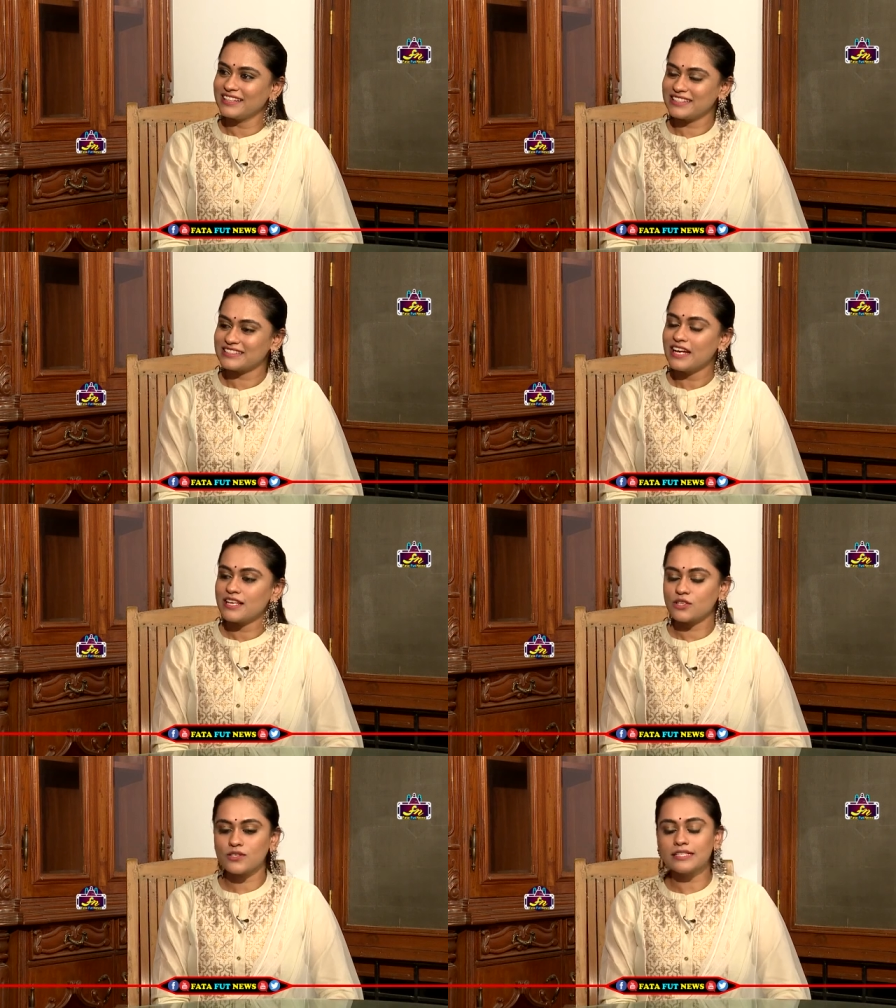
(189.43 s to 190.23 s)
ఎస్
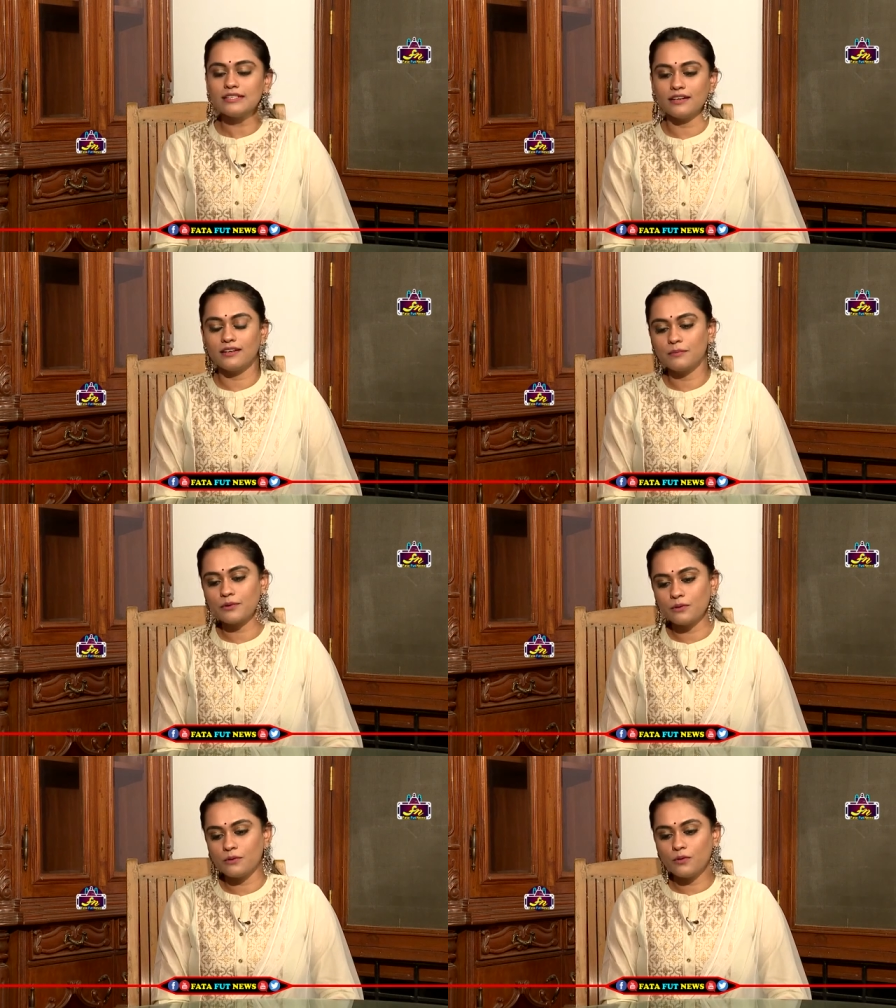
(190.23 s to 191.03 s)
సో సార్
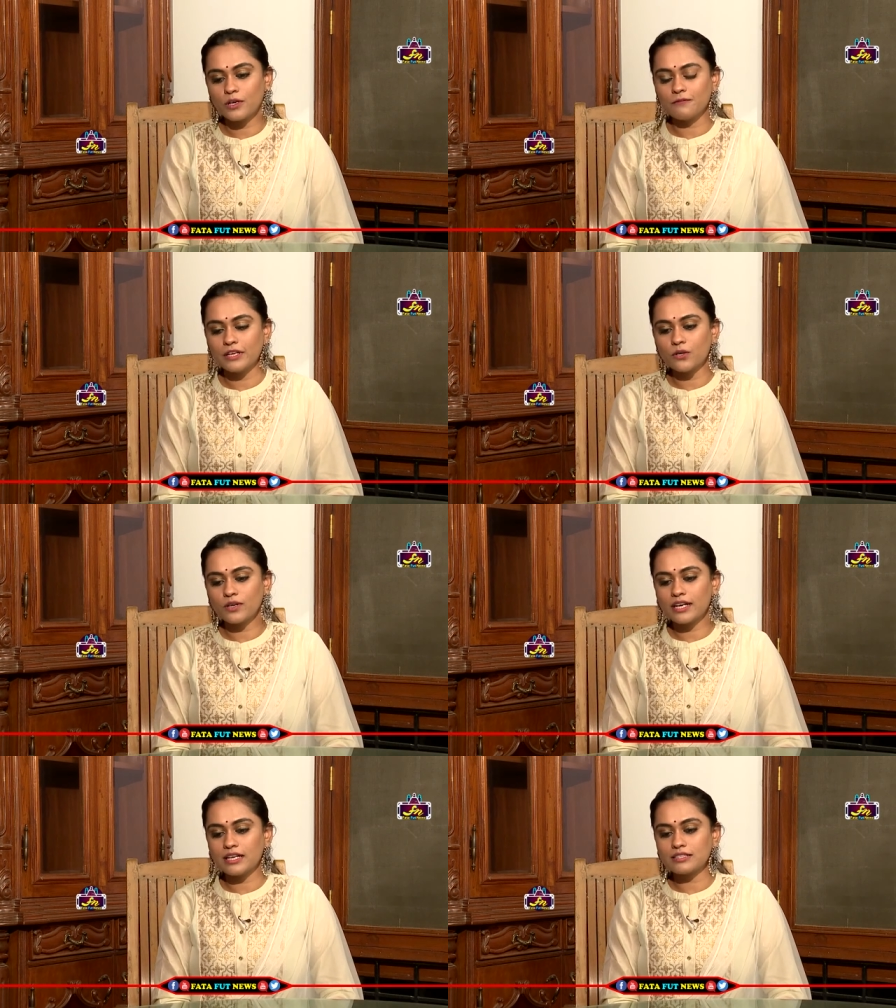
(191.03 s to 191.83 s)
ఇప్పుడు ఒక
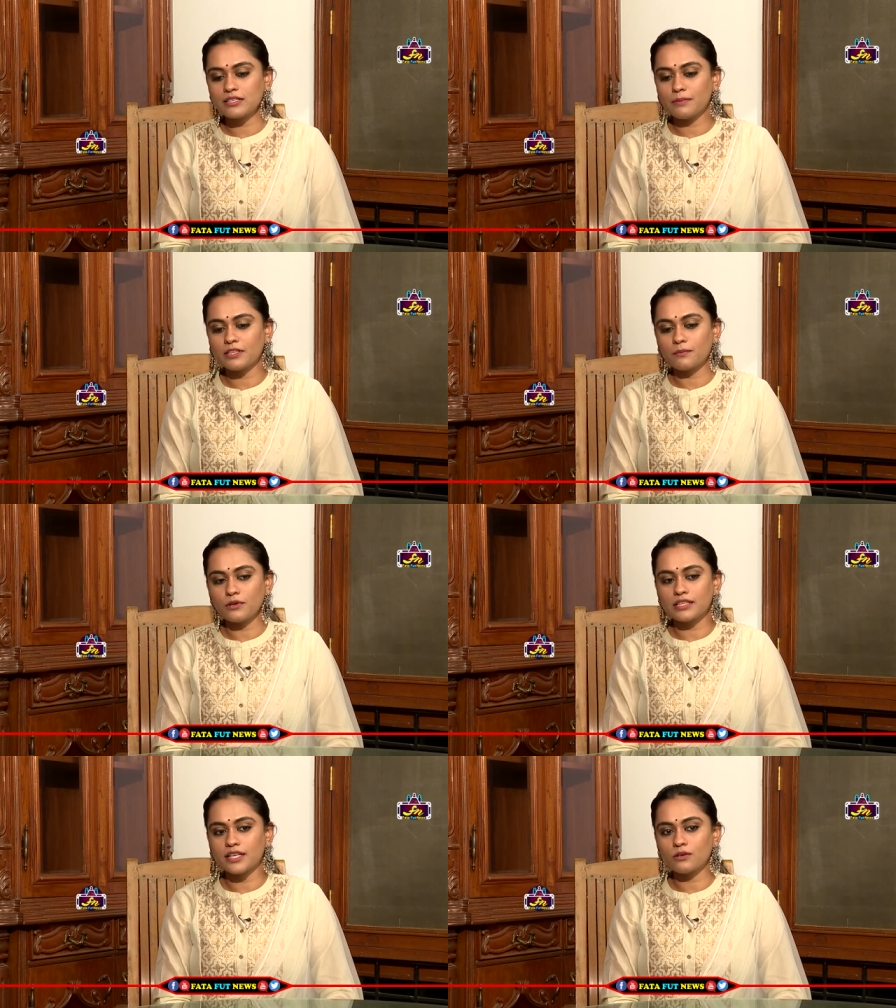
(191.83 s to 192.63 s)
వీరుడి గాథ
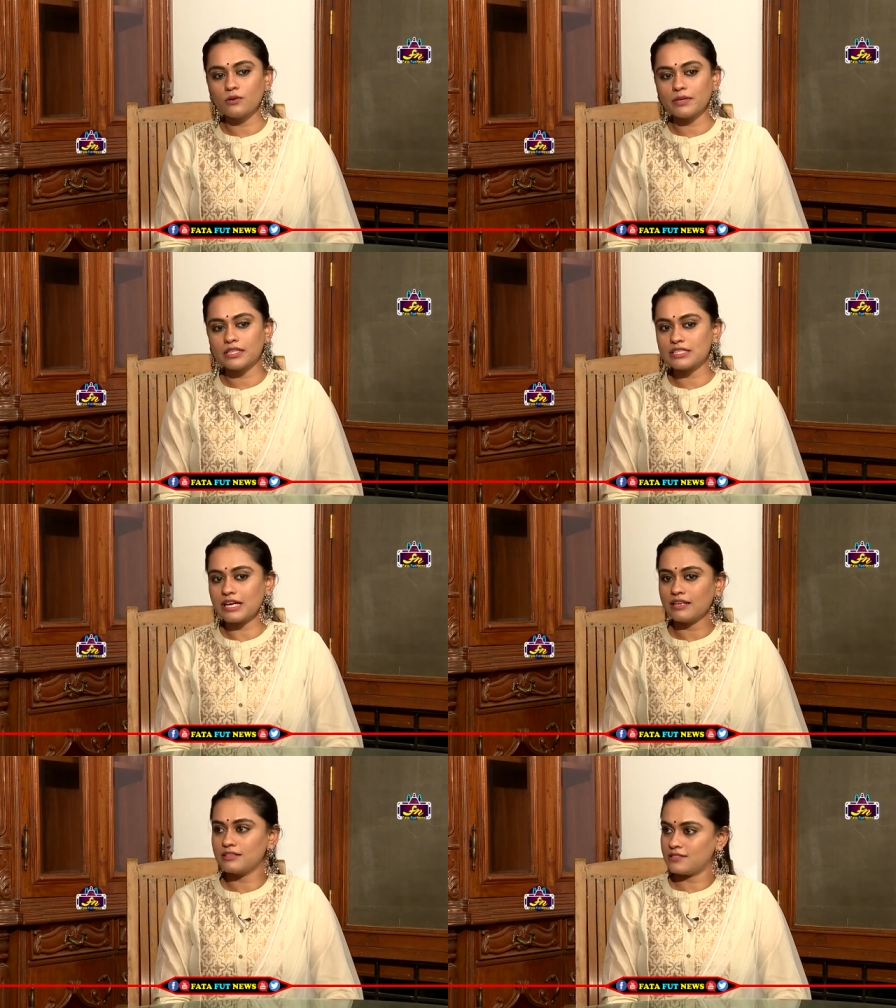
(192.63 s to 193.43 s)
చెప్పేటప్పుడు అది ఎక్కువ పెద్ద
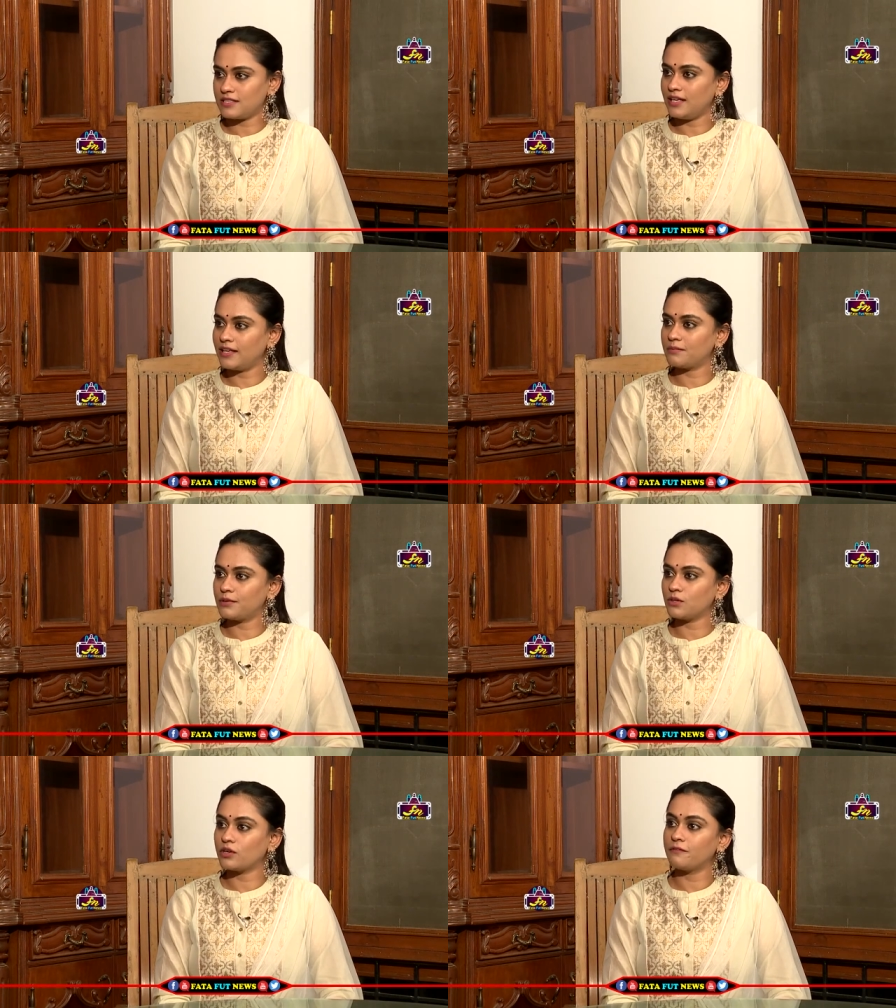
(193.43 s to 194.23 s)
ఛాలెంజా
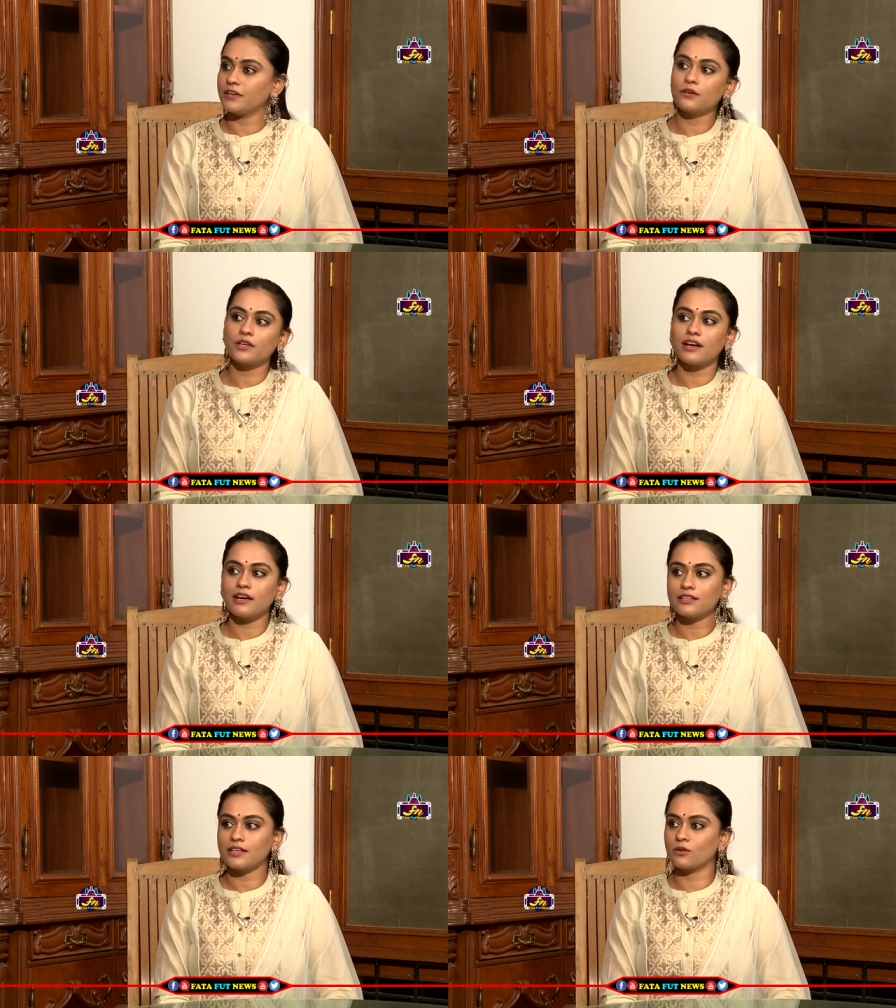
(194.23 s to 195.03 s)
లేకపోతే ఒక వీరుడి
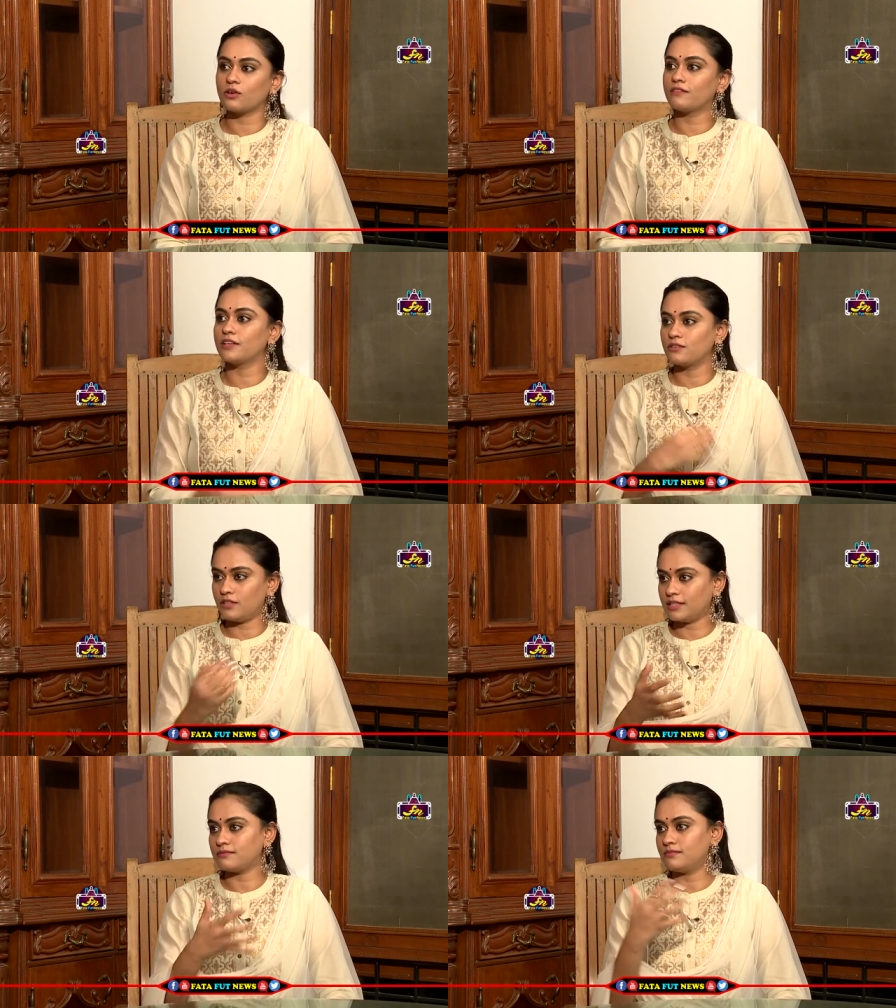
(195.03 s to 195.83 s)
గాథ ఇంకొక వీరుడు
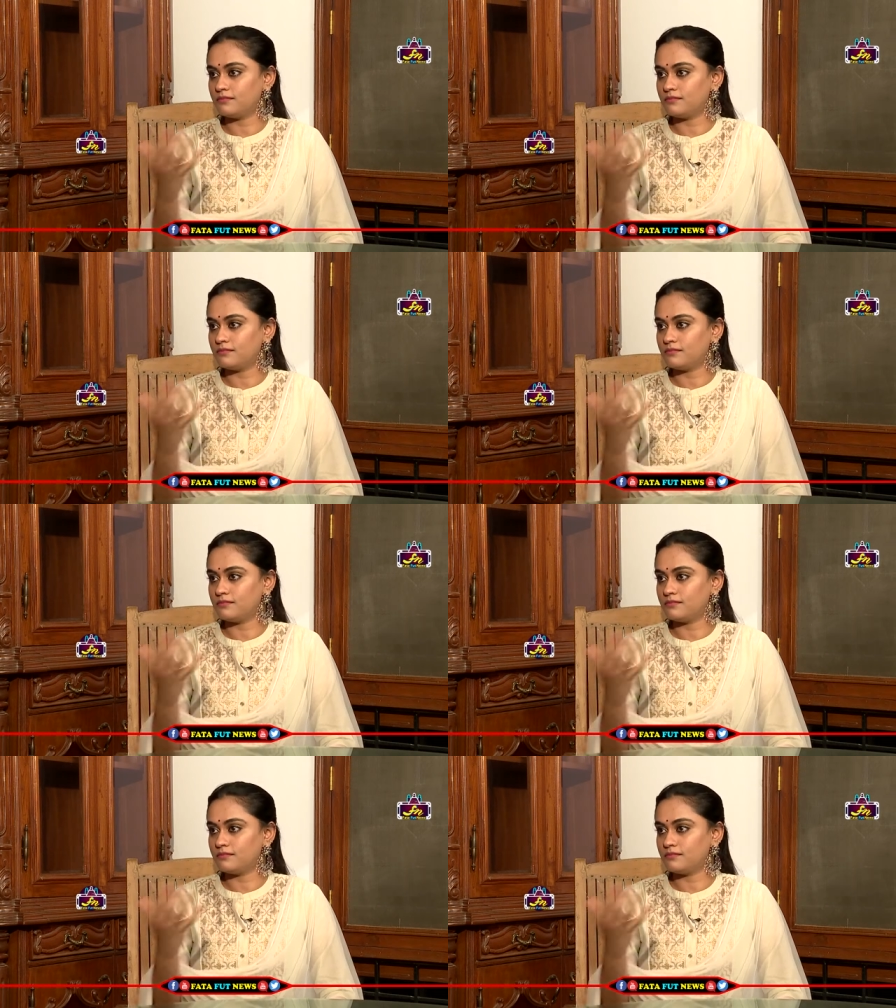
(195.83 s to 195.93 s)
అంటే